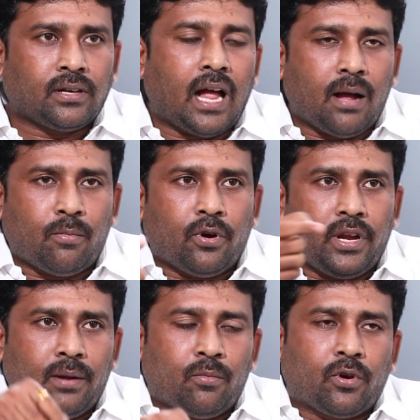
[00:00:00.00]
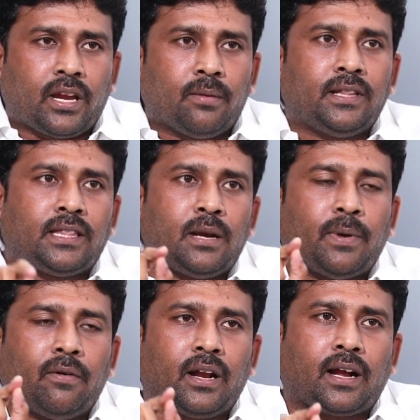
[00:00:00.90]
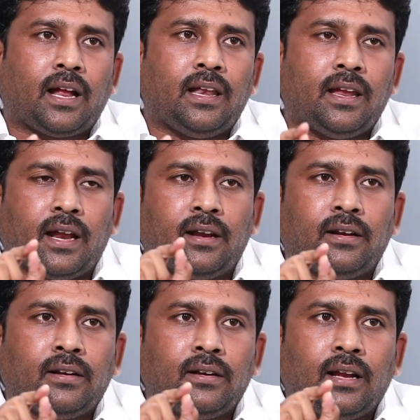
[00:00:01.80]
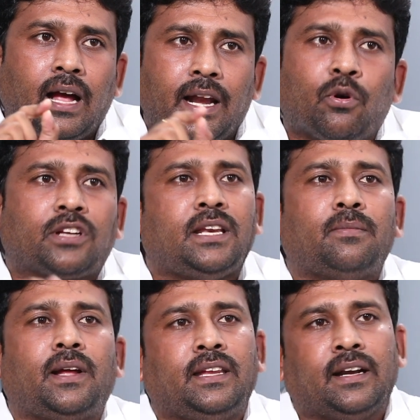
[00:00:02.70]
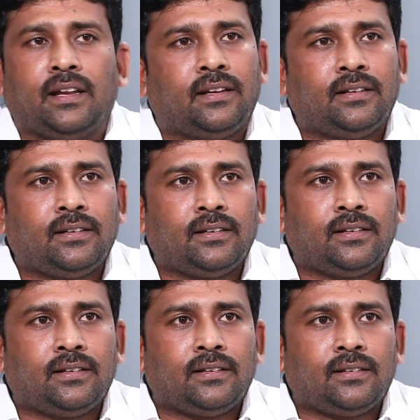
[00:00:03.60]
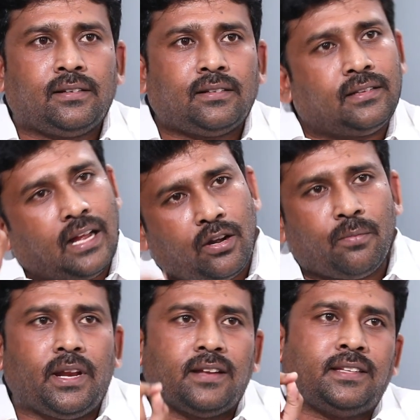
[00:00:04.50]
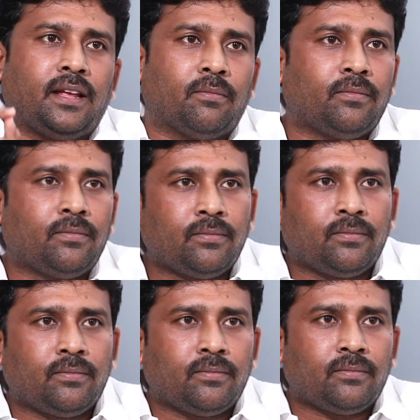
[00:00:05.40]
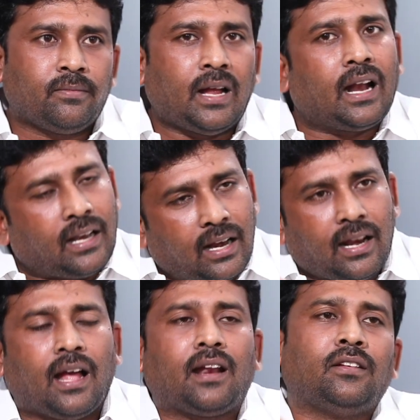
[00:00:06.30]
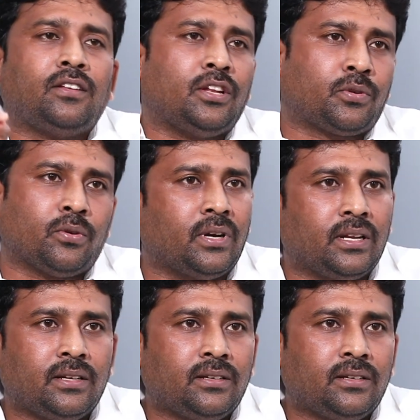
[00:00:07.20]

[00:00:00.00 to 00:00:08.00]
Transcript: కాబోయే ముఖ్యమంత్రి పవన్ కళ్యాణ్ అని ఒక సినిమా తీయండి దాంట్లో మీరే సీఎం అట్లన్నా ఆనందం తీర్చుకోండి